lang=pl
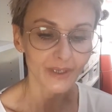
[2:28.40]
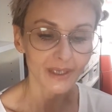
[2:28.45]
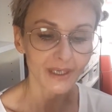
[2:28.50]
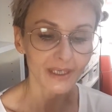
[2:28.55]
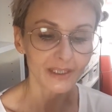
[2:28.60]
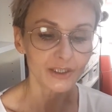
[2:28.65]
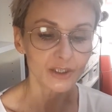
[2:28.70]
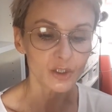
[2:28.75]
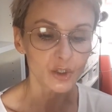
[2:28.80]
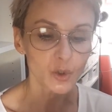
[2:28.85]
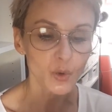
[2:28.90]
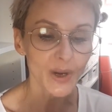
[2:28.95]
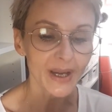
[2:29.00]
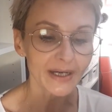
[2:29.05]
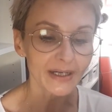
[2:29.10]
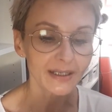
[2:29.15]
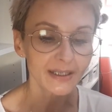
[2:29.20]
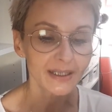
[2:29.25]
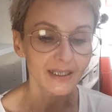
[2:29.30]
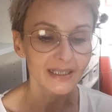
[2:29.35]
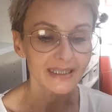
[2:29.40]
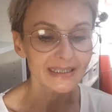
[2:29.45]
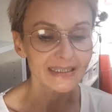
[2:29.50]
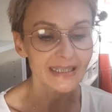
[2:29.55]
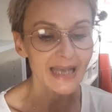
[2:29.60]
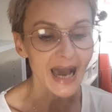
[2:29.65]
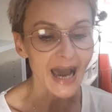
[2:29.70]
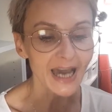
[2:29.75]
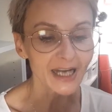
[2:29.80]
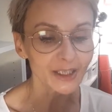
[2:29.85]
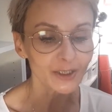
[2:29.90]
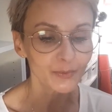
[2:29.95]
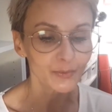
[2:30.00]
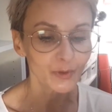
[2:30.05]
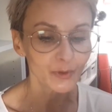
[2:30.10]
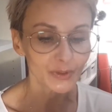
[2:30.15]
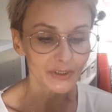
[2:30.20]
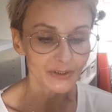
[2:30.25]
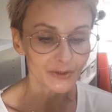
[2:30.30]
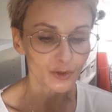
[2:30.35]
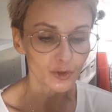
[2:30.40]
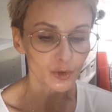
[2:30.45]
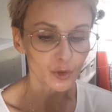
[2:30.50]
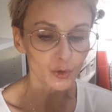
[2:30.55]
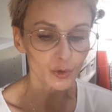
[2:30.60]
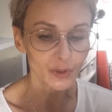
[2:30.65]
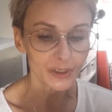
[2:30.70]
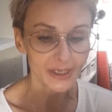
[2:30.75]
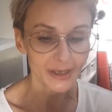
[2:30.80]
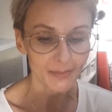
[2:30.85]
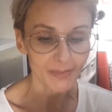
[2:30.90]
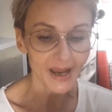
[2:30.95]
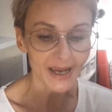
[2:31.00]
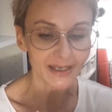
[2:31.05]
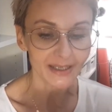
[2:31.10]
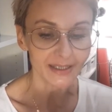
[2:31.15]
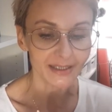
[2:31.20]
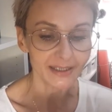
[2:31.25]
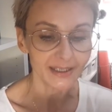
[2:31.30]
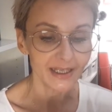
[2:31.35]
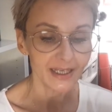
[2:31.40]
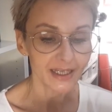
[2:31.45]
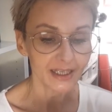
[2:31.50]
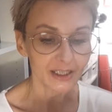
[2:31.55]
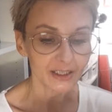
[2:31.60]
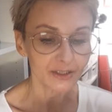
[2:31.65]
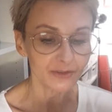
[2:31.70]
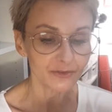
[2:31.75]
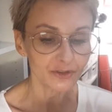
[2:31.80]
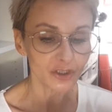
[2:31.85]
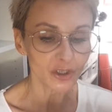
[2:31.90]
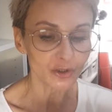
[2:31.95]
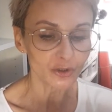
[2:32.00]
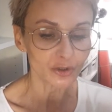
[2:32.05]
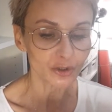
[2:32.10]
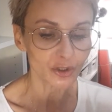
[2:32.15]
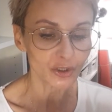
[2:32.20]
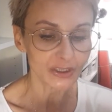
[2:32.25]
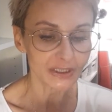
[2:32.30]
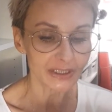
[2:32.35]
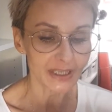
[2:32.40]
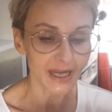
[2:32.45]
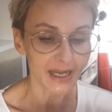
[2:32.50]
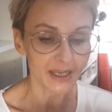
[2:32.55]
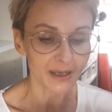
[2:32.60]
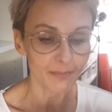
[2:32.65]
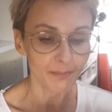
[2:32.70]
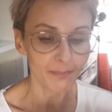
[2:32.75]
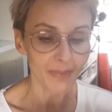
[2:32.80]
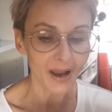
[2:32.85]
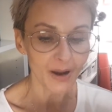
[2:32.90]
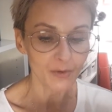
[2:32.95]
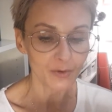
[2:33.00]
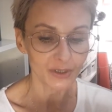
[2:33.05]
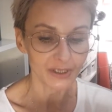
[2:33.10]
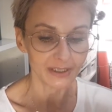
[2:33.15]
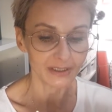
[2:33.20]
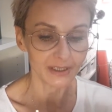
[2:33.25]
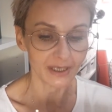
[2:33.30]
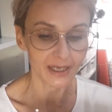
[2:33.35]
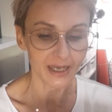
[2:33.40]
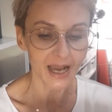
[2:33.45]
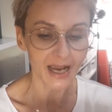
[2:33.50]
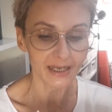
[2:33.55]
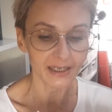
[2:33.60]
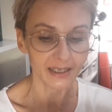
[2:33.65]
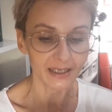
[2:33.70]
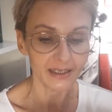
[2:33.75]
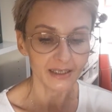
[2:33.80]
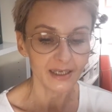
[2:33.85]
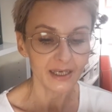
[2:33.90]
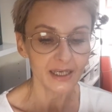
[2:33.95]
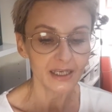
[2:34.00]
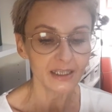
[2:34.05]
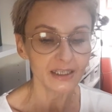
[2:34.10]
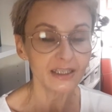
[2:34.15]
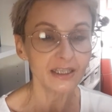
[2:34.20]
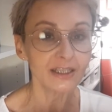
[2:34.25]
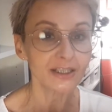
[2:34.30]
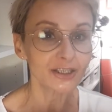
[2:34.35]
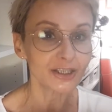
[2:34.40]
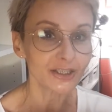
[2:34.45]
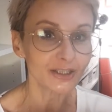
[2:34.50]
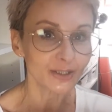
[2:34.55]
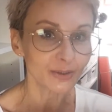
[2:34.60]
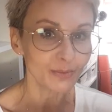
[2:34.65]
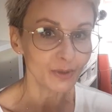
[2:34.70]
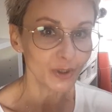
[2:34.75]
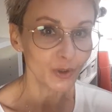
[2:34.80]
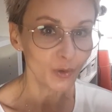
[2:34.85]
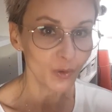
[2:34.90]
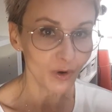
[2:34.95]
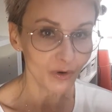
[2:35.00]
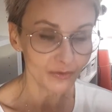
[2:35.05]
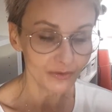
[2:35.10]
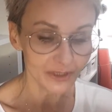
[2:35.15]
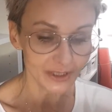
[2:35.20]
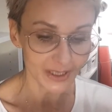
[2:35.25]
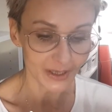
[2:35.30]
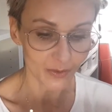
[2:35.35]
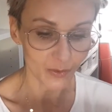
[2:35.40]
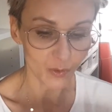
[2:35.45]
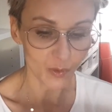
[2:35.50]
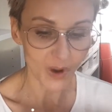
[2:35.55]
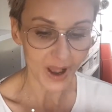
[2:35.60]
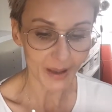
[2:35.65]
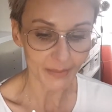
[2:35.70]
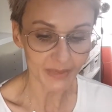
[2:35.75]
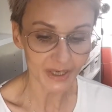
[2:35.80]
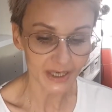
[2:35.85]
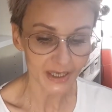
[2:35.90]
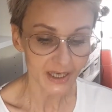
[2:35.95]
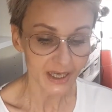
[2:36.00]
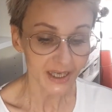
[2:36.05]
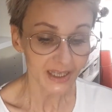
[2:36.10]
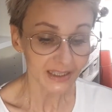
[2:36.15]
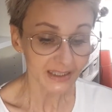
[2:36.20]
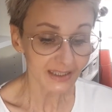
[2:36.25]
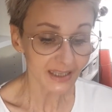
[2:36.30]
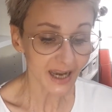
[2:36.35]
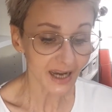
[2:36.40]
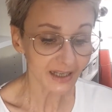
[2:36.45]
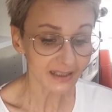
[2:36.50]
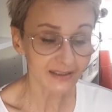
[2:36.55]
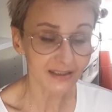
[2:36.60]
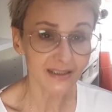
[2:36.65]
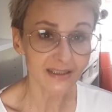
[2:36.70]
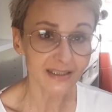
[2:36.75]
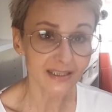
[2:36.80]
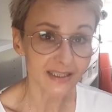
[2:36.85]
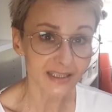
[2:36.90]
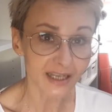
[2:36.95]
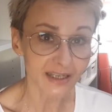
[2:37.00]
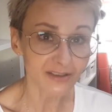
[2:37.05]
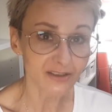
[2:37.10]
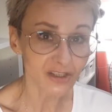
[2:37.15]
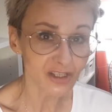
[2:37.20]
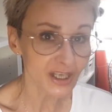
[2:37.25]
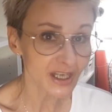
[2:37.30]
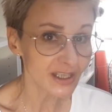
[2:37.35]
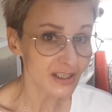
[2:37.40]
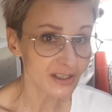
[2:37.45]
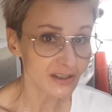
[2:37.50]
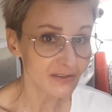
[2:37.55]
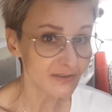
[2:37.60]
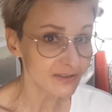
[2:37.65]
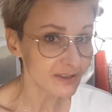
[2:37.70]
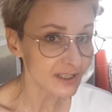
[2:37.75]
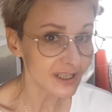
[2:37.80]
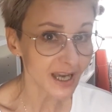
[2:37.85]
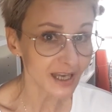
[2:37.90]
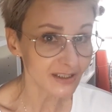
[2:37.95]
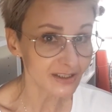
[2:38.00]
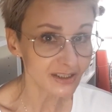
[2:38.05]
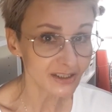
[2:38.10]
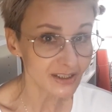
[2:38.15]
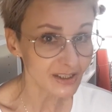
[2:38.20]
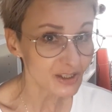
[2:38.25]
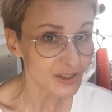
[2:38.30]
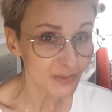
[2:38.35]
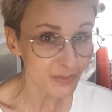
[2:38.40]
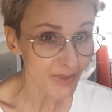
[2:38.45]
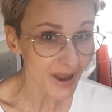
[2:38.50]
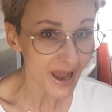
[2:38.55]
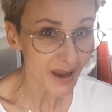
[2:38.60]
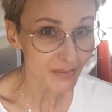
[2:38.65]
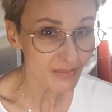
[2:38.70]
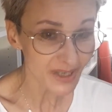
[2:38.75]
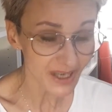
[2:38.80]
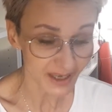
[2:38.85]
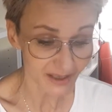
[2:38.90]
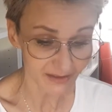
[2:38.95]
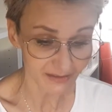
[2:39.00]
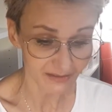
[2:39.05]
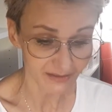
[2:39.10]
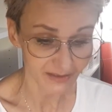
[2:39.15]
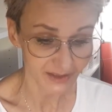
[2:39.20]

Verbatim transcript: kiedy człek z artmą jest ciut na bakier, gdy wciąż dostaje pałki niejakie i jeszcze sobie głowinę łamie, jak ten stan rzeczy wyjaśnić mamie.